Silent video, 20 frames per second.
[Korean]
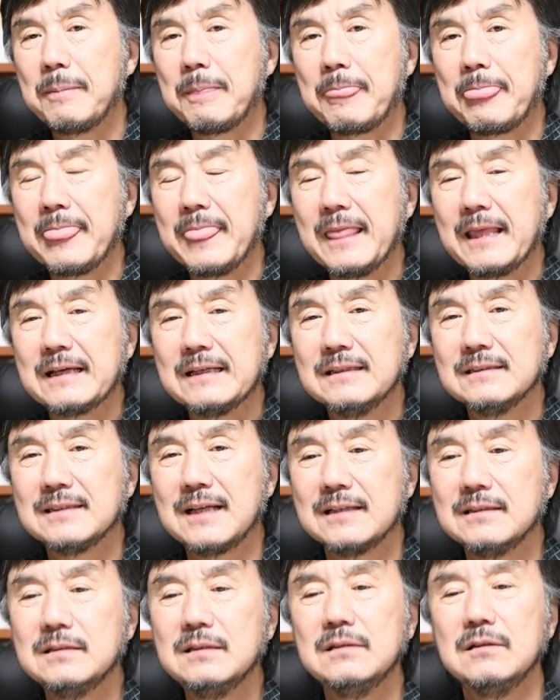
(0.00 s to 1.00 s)
음?
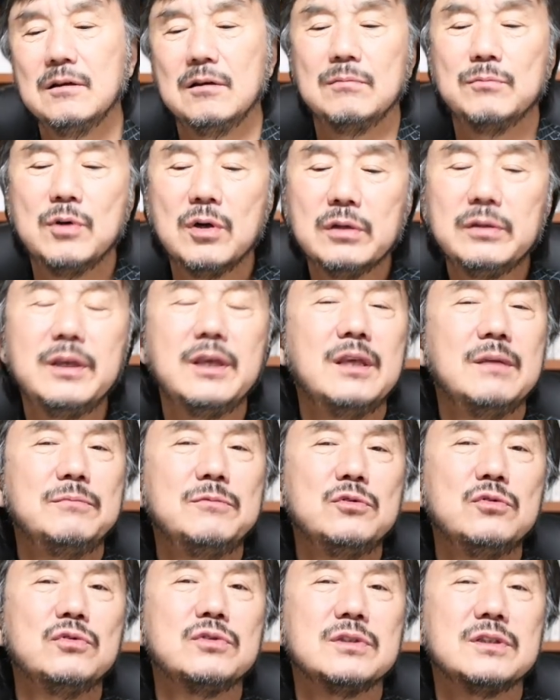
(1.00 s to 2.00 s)
사진을 너무 어깨에
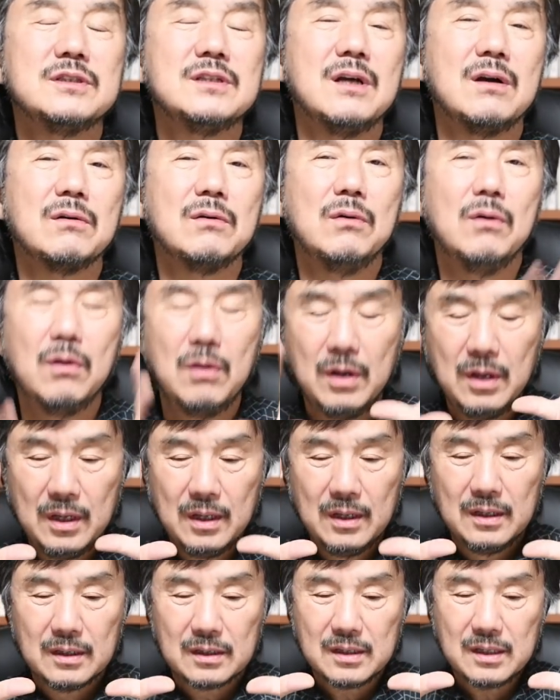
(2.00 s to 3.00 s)
힘주고 찍지 않고
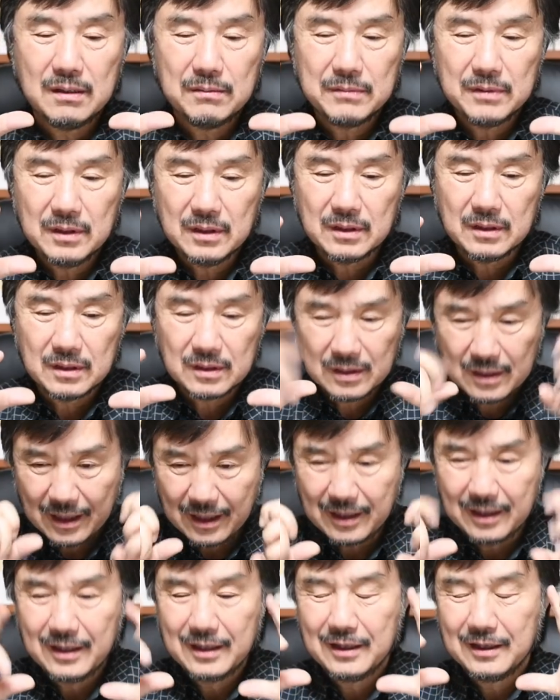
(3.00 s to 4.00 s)
그냥 막
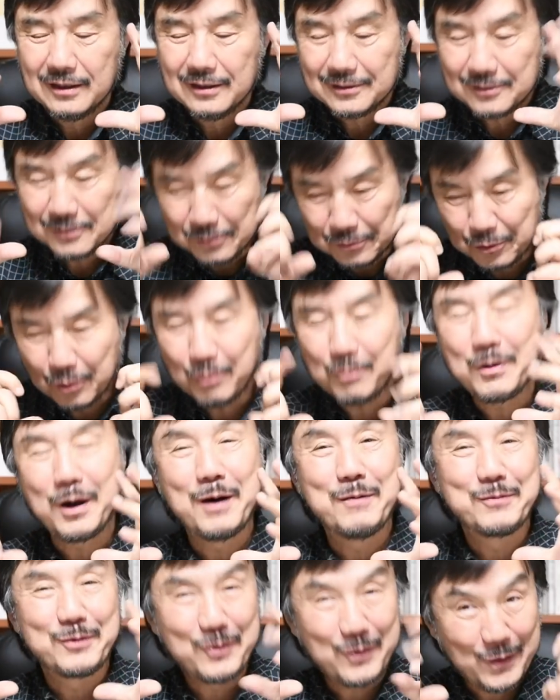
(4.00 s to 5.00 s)
이렇게 즐거운
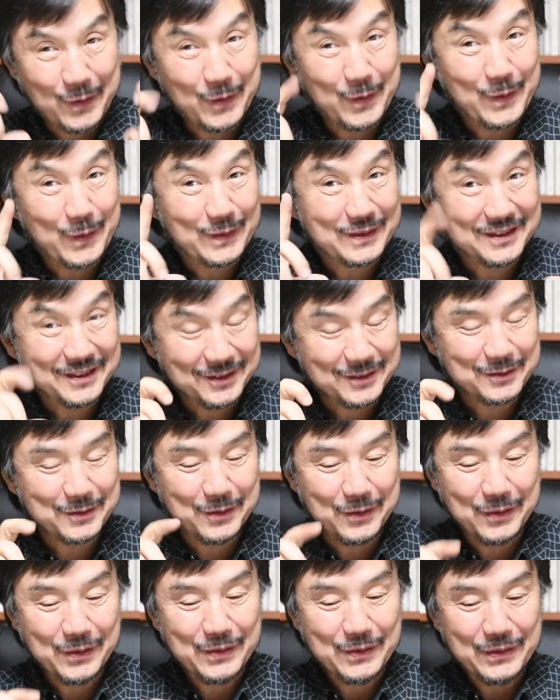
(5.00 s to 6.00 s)
마음으로
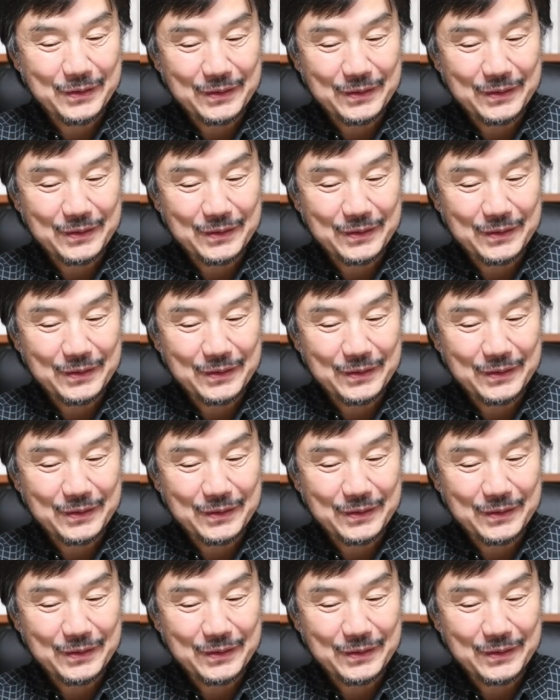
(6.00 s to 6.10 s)
찍어도,